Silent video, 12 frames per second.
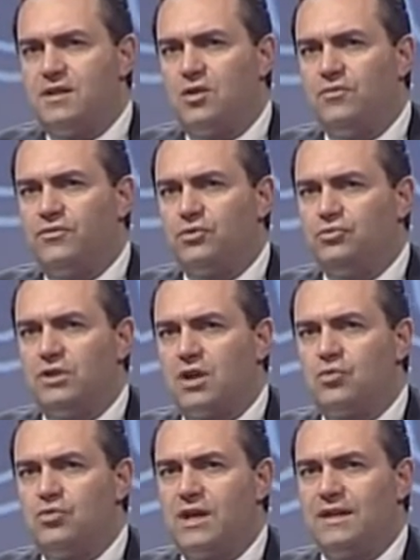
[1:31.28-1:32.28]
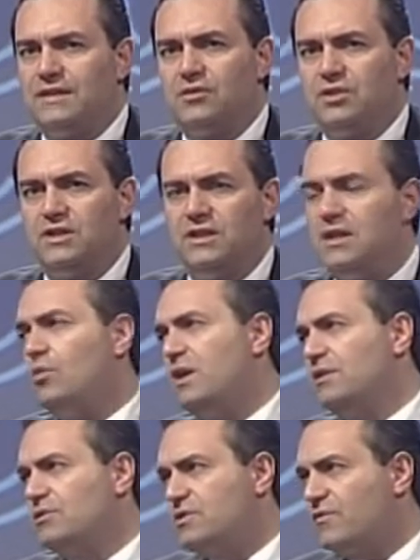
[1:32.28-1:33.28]
nei confronti di alcune categorie di
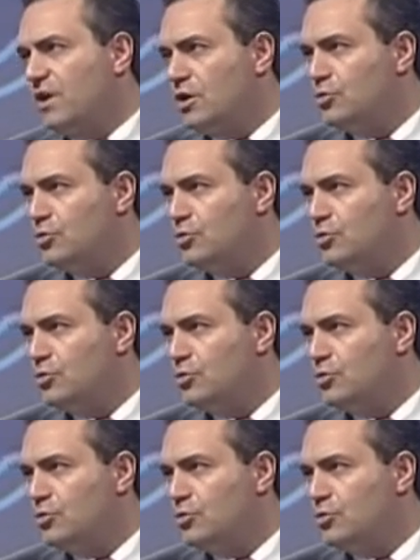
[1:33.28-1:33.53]
delinquenti non si faranno